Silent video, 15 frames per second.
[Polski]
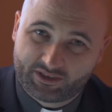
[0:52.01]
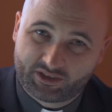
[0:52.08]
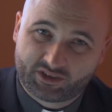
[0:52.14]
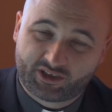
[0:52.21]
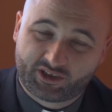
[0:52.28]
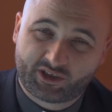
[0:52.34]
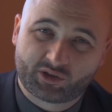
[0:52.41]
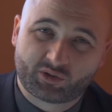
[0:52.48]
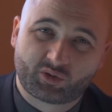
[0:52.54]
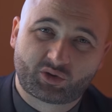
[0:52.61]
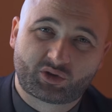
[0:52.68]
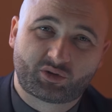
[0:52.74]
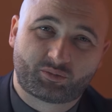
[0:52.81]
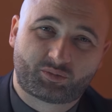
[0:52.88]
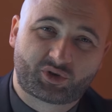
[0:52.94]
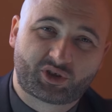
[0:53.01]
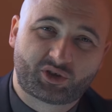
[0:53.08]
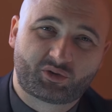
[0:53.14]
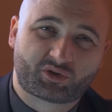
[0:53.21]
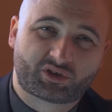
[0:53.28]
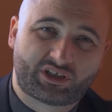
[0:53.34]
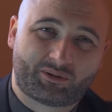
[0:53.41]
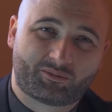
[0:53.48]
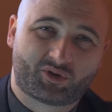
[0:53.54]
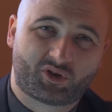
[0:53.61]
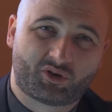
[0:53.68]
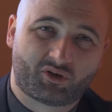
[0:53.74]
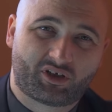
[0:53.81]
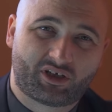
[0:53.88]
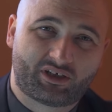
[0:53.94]
że Jezus przyniósł nam
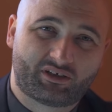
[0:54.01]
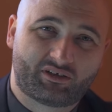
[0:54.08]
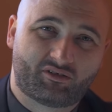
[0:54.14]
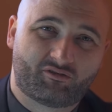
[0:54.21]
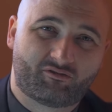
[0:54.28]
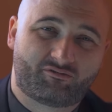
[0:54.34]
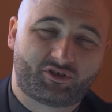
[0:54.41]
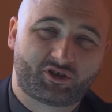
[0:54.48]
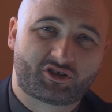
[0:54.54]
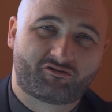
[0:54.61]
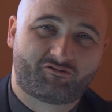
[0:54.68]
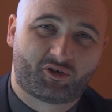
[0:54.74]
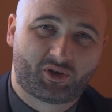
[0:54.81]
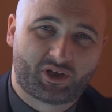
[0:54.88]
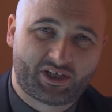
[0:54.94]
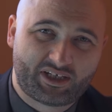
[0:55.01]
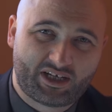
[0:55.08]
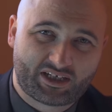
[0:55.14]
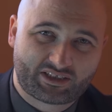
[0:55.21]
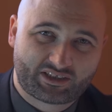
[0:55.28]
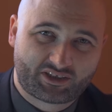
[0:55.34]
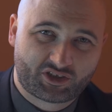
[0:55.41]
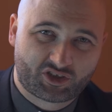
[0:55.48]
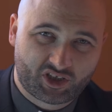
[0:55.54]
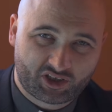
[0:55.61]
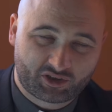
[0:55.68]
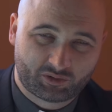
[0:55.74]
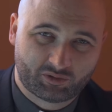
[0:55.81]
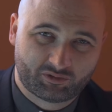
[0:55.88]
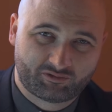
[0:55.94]
drogę wyzwolenia z
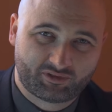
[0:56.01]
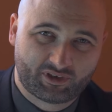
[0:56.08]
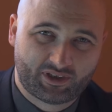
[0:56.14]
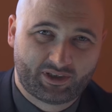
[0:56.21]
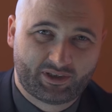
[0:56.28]
grzechów,